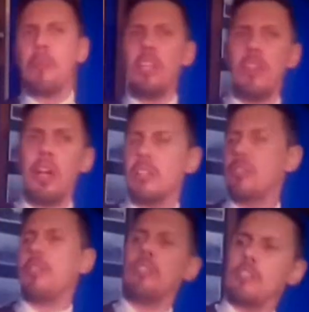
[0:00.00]

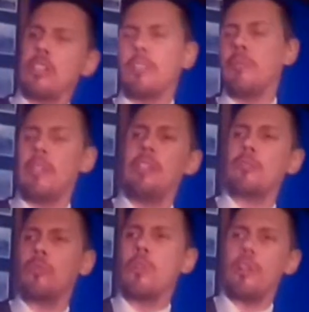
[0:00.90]
Camarada, ya no tienes que
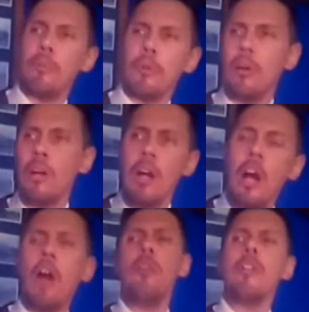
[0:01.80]
vender tu
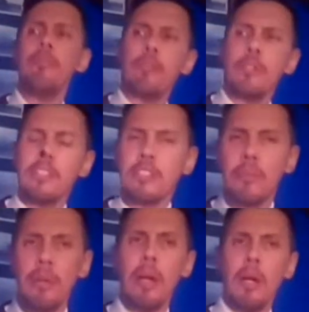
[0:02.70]
cuerpo. Ahora
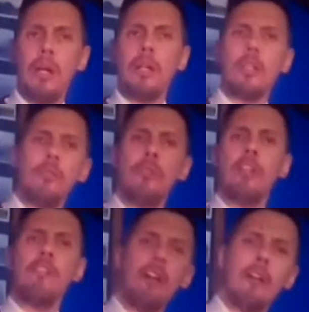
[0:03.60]
puedes trabajar en una
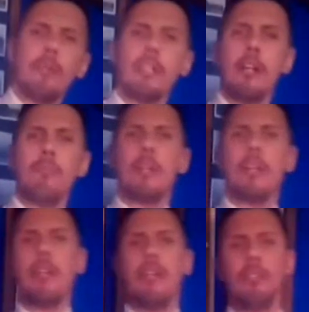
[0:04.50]
fábrica para que los
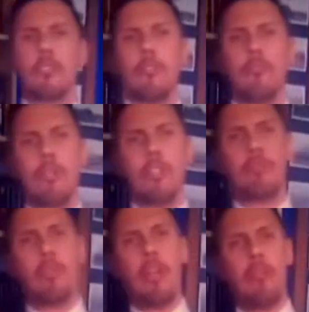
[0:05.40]
hombres podamos
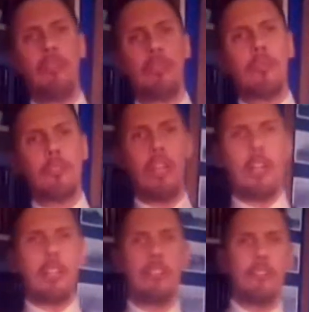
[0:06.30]
luchar en
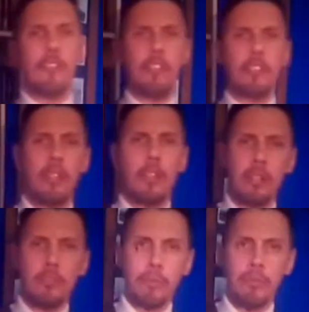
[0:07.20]
defensa de la República.